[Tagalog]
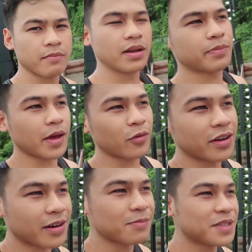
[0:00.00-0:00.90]
Bilib kay
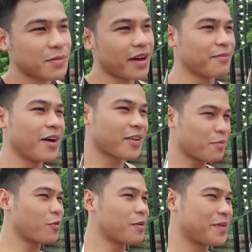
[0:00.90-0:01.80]
kuning Ramsey ba kay mayo kay
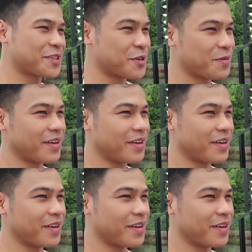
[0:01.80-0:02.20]
makuha picture